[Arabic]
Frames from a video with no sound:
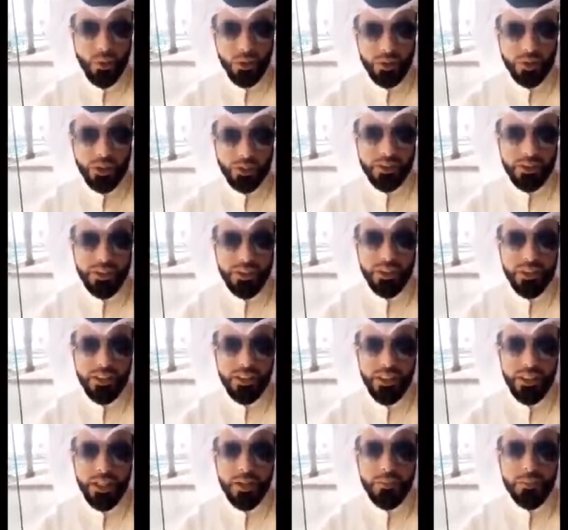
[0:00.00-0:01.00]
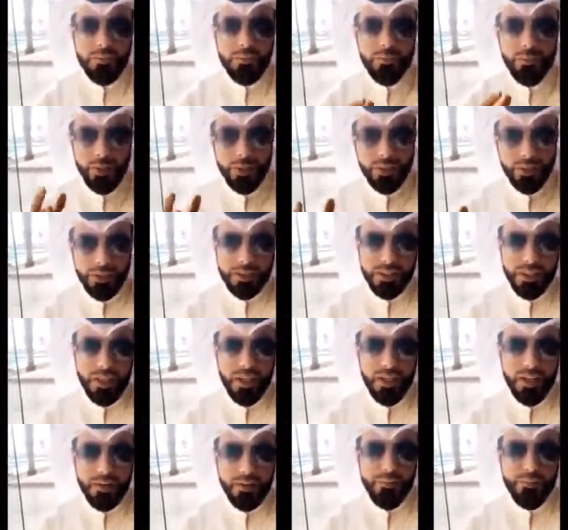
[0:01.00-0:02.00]
والتأطير الإعلامي
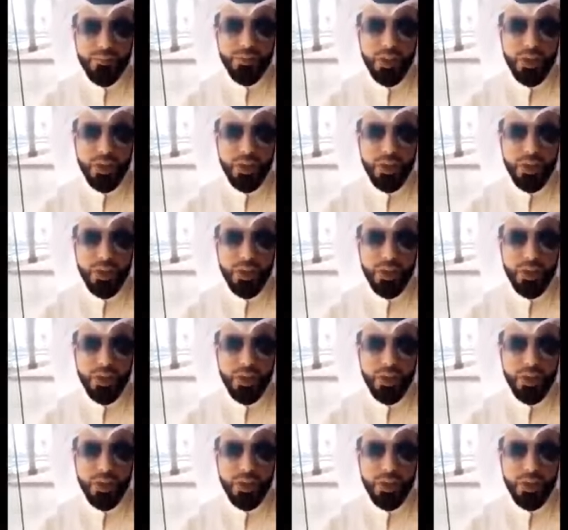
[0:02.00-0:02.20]
باختصار